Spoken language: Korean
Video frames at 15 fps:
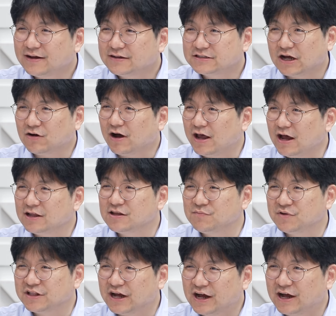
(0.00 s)
음. 사과해야
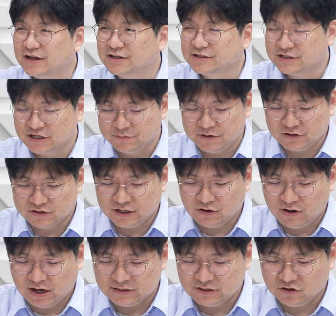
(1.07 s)
됩니다. 지금이라도
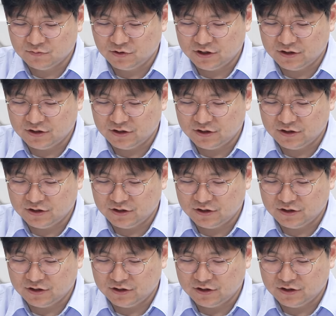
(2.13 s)
사과하세요. 뭐